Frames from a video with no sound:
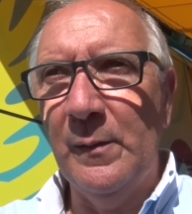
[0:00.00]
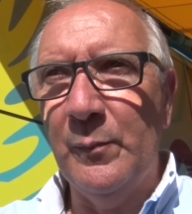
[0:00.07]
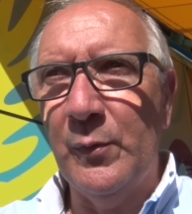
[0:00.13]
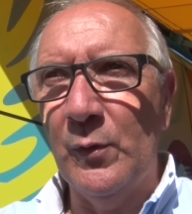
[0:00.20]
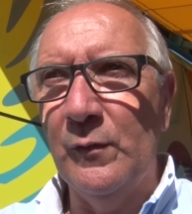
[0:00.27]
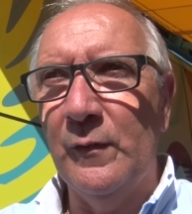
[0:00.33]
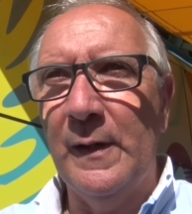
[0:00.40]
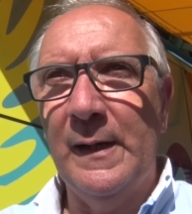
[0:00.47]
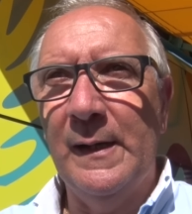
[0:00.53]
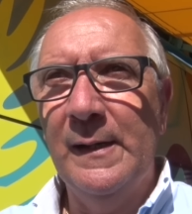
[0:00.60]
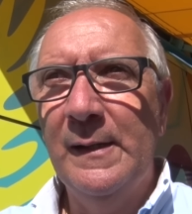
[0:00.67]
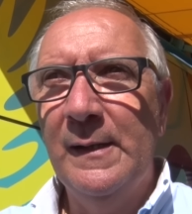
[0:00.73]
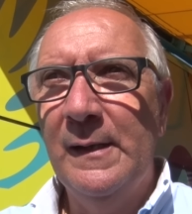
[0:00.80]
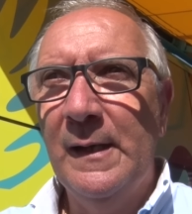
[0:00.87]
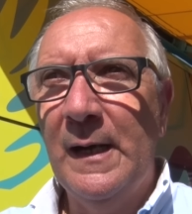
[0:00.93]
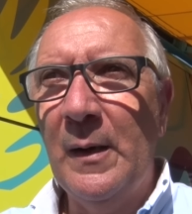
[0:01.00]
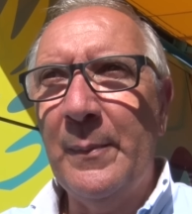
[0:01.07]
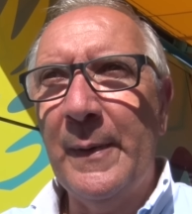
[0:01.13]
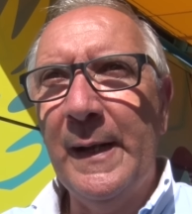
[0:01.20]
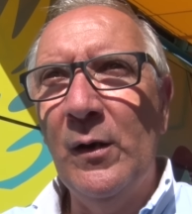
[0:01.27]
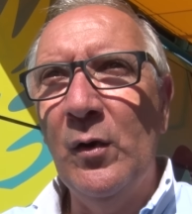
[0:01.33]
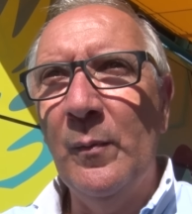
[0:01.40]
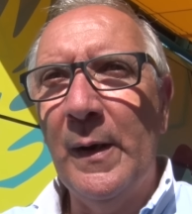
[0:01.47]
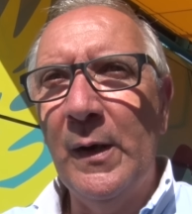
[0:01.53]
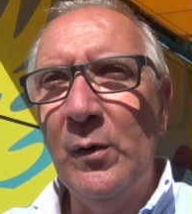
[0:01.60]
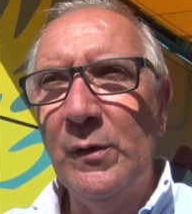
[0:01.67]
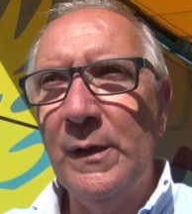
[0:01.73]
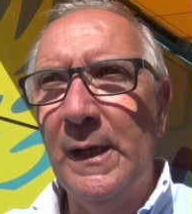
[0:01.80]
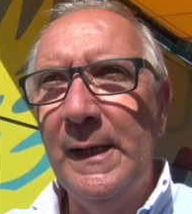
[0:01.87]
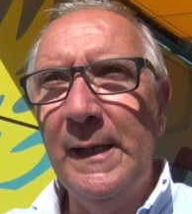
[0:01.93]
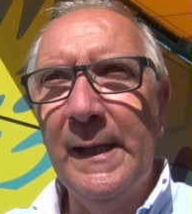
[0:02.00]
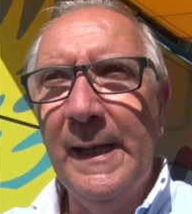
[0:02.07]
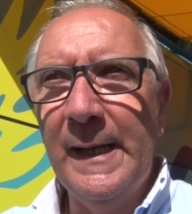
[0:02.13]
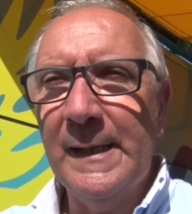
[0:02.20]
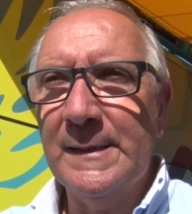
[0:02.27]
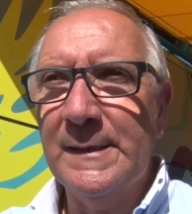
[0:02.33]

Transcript: il prouve à, prendre le maillot de leader.